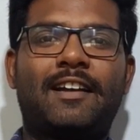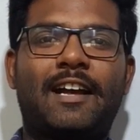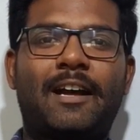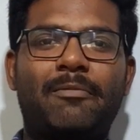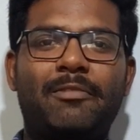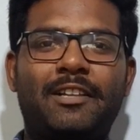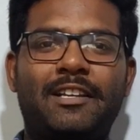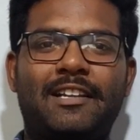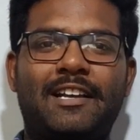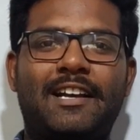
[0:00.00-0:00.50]

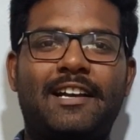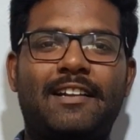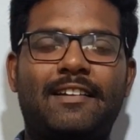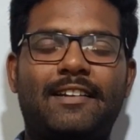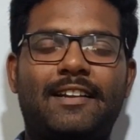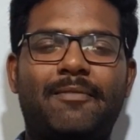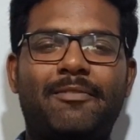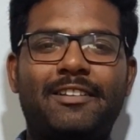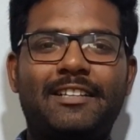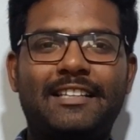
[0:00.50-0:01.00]
அப்படின்னா
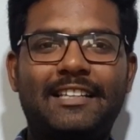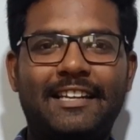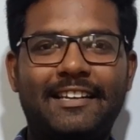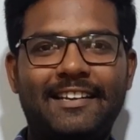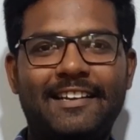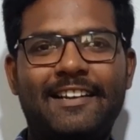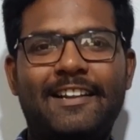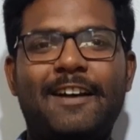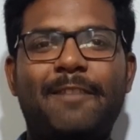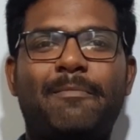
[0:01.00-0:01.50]
நம்மளுக்கு
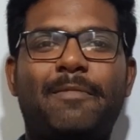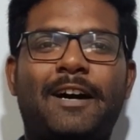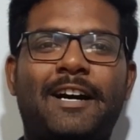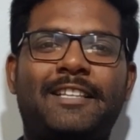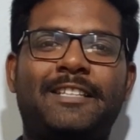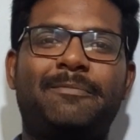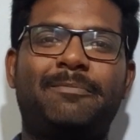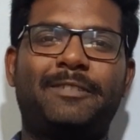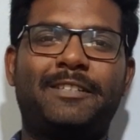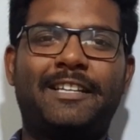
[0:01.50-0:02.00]
என்னெல்லாம்
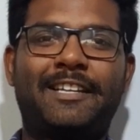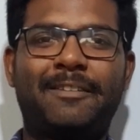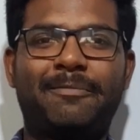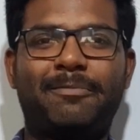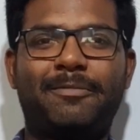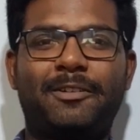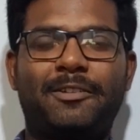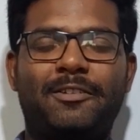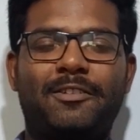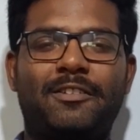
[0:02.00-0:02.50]
பாதிப்பு
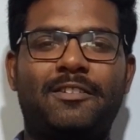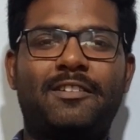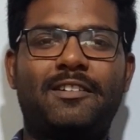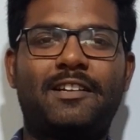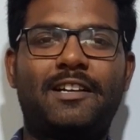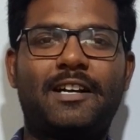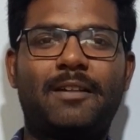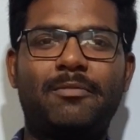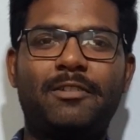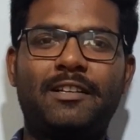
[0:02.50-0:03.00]
ஏற்படும்
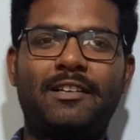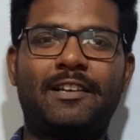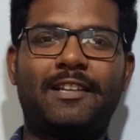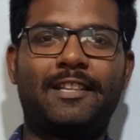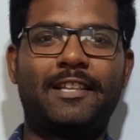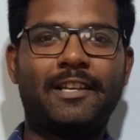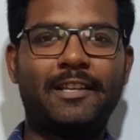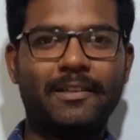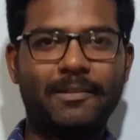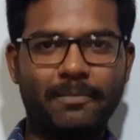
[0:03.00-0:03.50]
அப்படின்றத